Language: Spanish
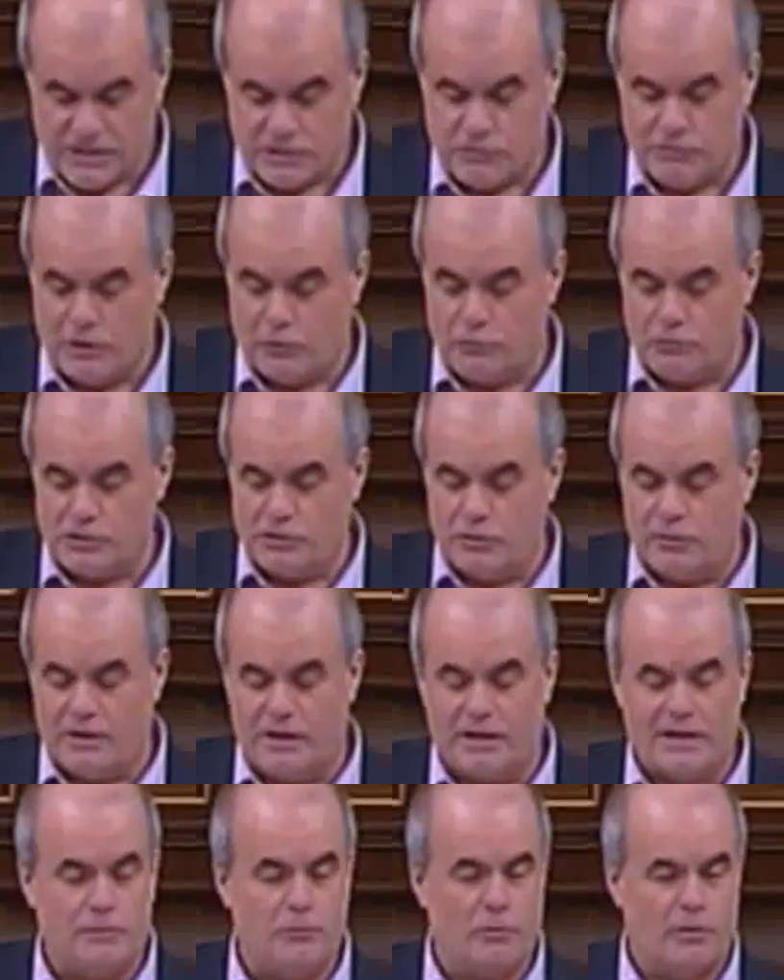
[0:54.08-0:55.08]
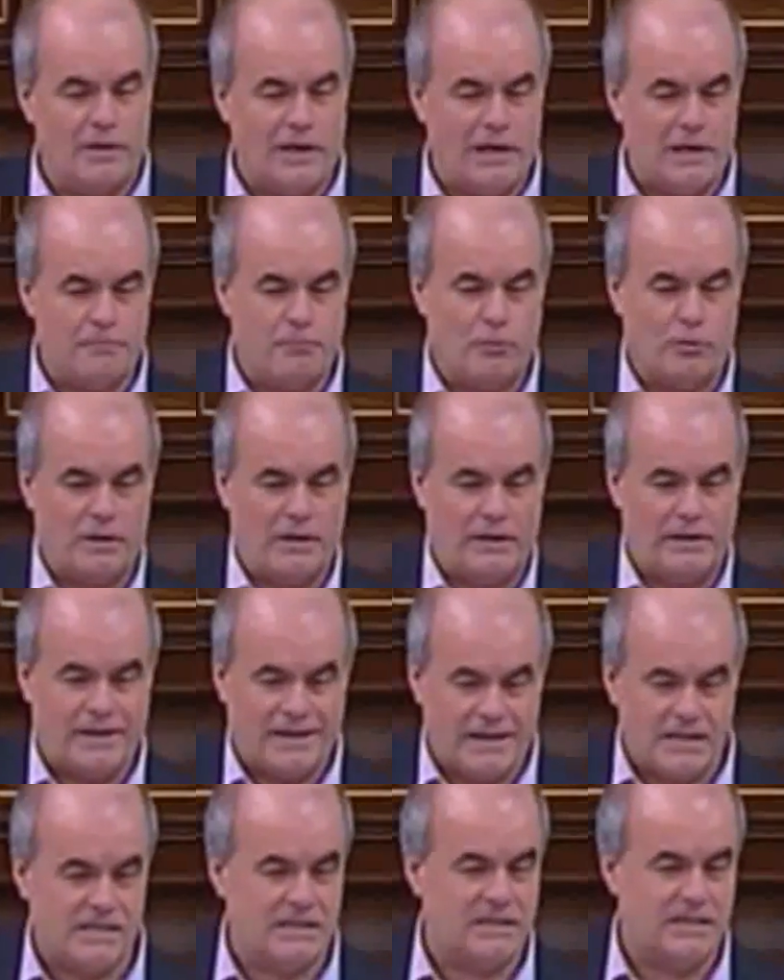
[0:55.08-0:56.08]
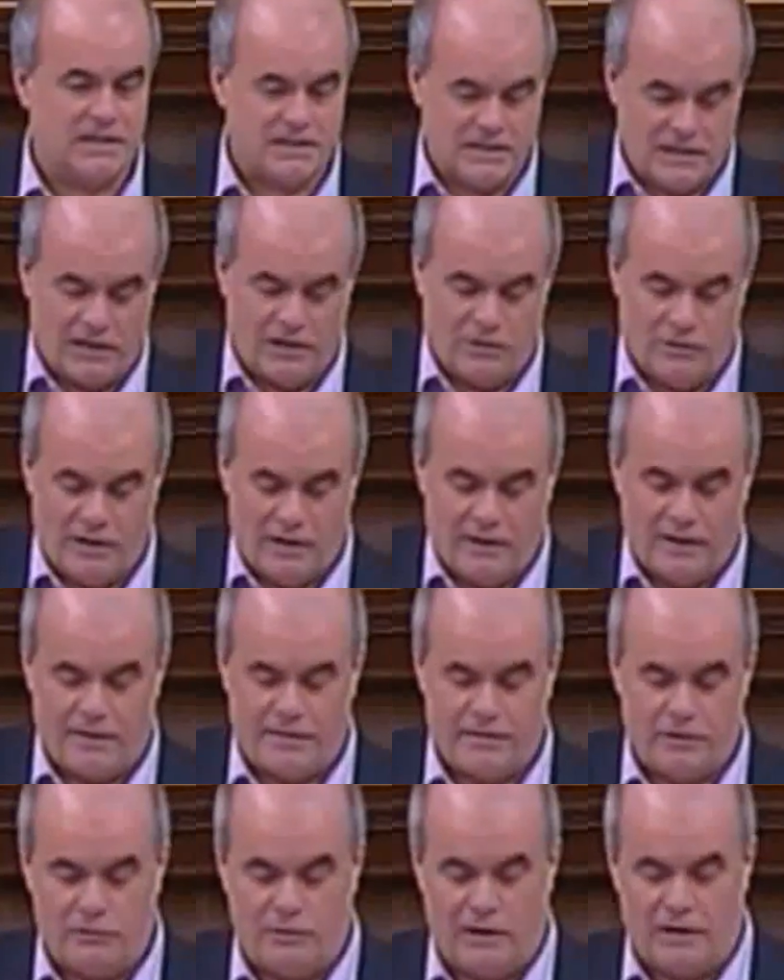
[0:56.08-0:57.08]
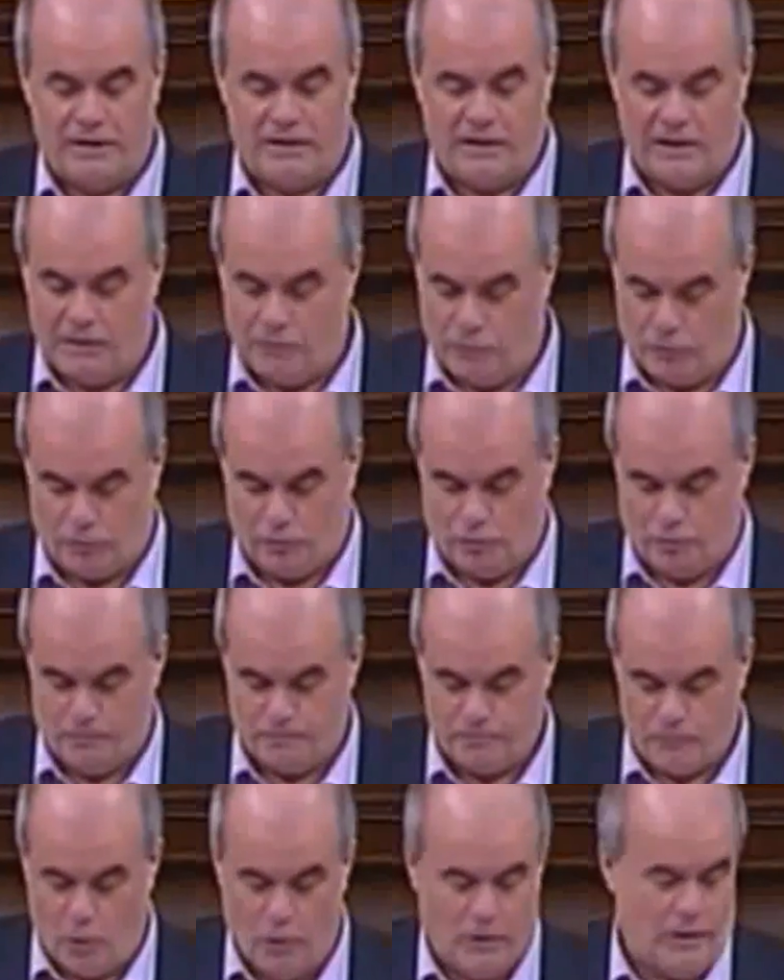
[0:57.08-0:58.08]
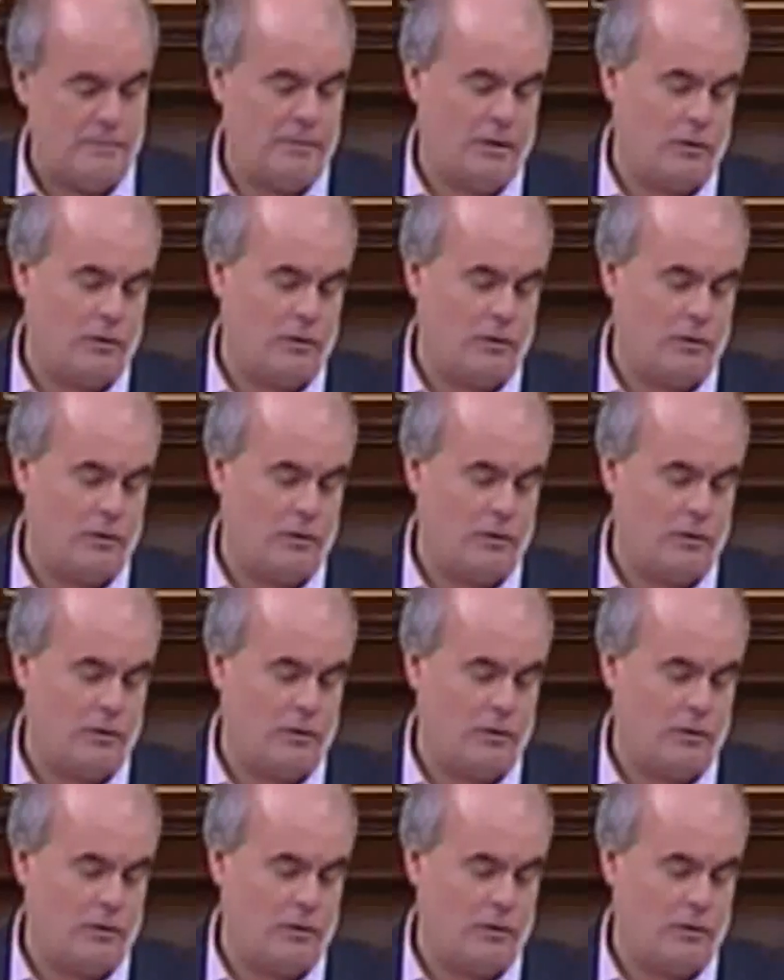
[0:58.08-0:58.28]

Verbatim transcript: Y esta es una cuestión que hay que abordar porque ¿de qué se trata a la hora de hacer una ley del aborto?